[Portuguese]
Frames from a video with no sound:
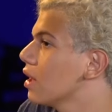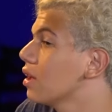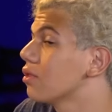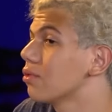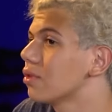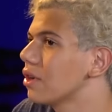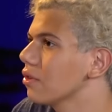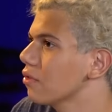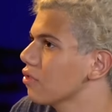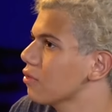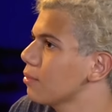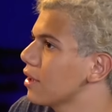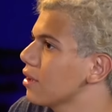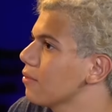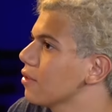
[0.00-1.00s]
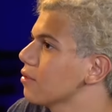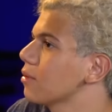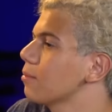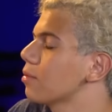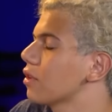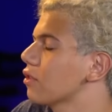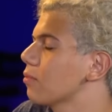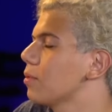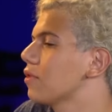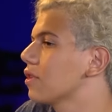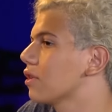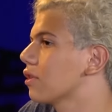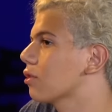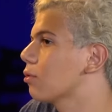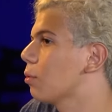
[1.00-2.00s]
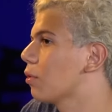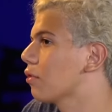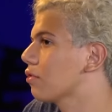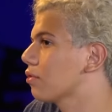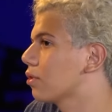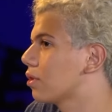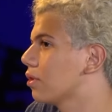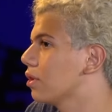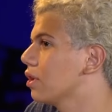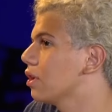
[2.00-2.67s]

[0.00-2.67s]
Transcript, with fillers: Durante o ensino médio, eu fiz um projeto de pesquisa com o professor